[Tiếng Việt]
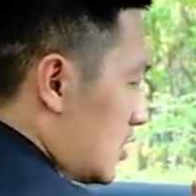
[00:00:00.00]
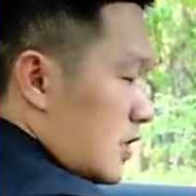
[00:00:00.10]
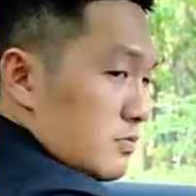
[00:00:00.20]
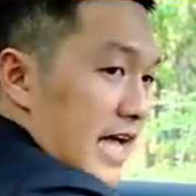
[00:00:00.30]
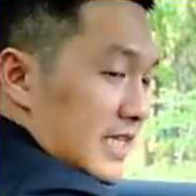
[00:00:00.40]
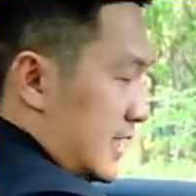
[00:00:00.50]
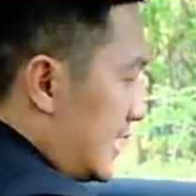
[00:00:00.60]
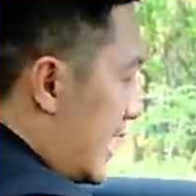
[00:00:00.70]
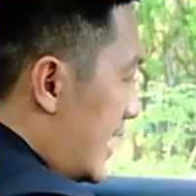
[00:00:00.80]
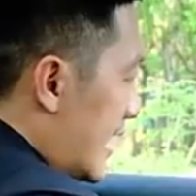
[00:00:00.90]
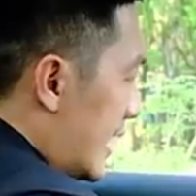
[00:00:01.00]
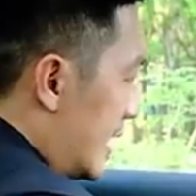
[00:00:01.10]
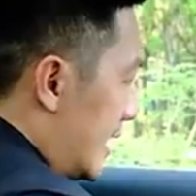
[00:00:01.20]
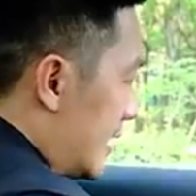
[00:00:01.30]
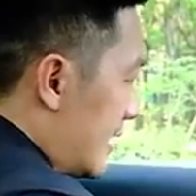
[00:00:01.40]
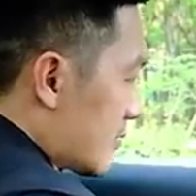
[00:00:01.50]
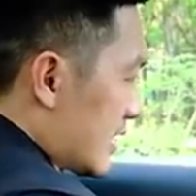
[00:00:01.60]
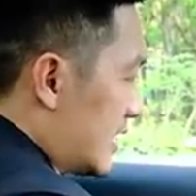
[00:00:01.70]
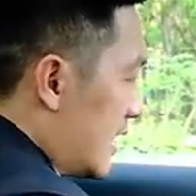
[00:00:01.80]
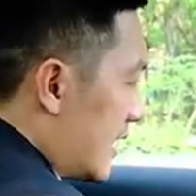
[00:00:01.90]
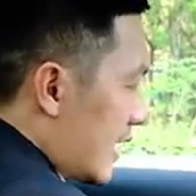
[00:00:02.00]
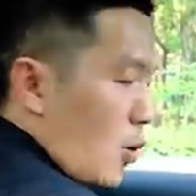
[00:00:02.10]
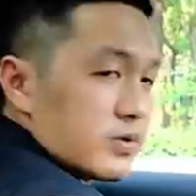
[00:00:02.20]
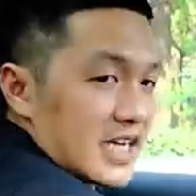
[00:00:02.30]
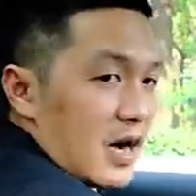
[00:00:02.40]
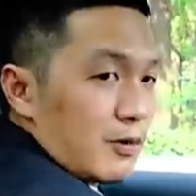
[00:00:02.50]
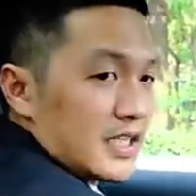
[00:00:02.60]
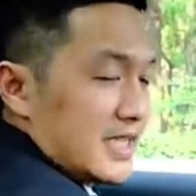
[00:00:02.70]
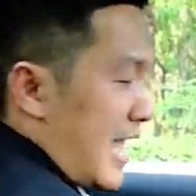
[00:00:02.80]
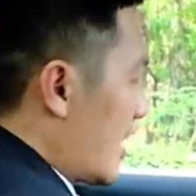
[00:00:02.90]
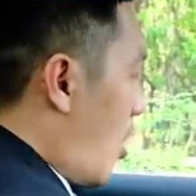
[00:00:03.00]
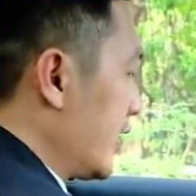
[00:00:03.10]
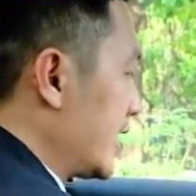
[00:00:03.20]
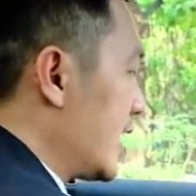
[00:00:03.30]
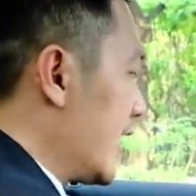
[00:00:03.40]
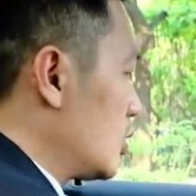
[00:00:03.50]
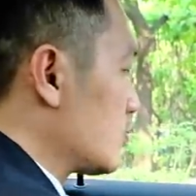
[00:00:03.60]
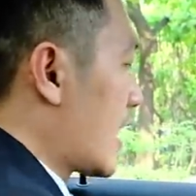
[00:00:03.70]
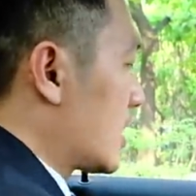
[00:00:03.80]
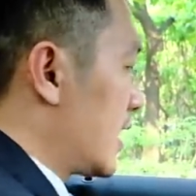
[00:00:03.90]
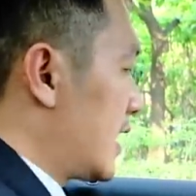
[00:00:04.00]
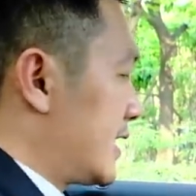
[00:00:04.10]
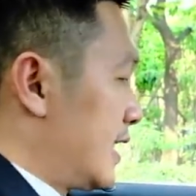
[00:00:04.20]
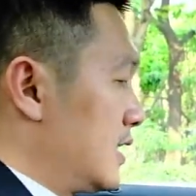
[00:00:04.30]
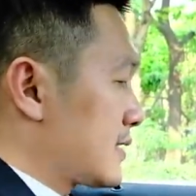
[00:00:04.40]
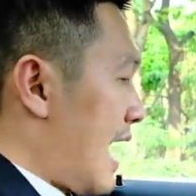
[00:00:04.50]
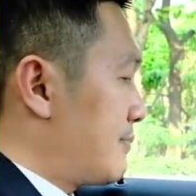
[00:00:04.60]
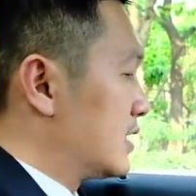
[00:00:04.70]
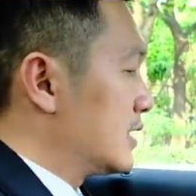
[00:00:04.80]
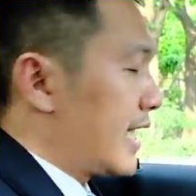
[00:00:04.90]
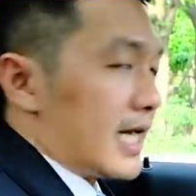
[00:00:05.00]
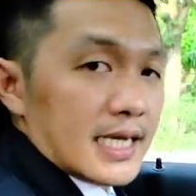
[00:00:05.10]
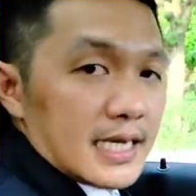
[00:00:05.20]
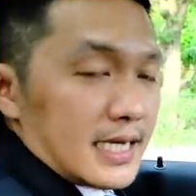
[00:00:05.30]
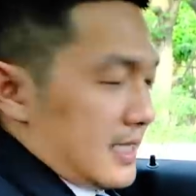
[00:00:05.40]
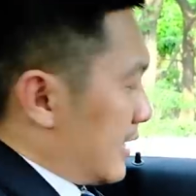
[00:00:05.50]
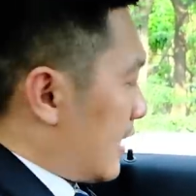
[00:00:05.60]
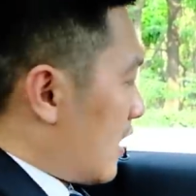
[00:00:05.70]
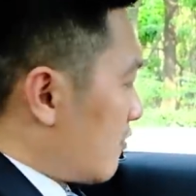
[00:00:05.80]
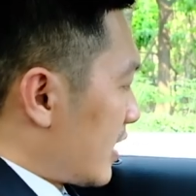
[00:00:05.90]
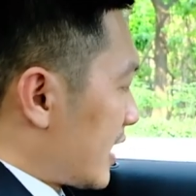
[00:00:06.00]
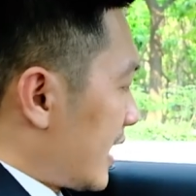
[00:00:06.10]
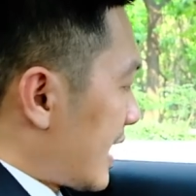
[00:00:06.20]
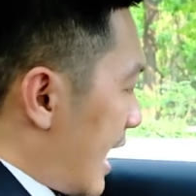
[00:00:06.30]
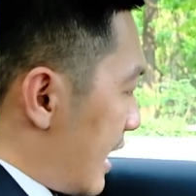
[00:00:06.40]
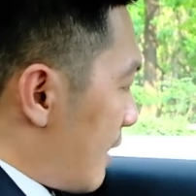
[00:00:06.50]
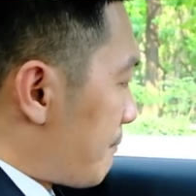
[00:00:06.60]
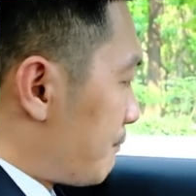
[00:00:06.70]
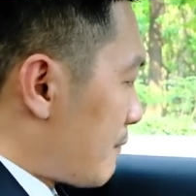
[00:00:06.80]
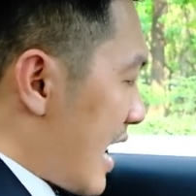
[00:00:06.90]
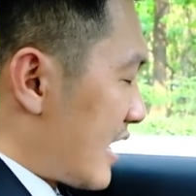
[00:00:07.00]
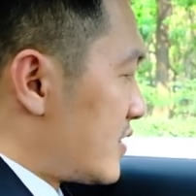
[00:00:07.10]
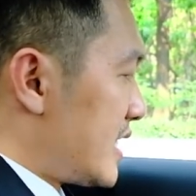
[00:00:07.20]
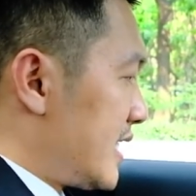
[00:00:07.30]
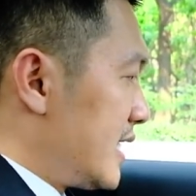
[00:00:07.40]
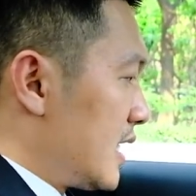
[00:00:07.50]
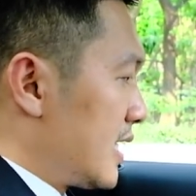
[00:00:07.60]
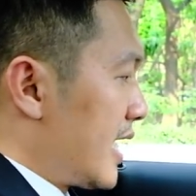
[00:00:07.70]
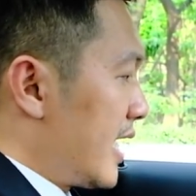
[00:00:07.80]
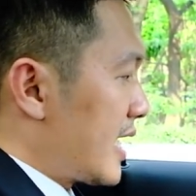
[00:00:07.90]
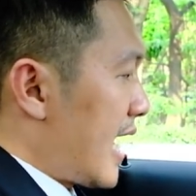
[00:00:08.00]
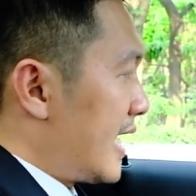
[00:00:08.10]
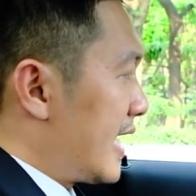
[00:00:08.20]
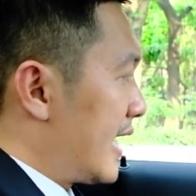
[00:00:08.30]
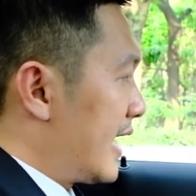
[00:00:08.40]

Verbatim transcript: công tác chỉnh ghế nè thì công tác chỉnh ghế này cũng sẽ không có gì thay đổi cái ghế chúng ta có thể là chỉnh được 8 hướng ha đó, và kể cả là ba cái vị trí nhớ ghế ở đây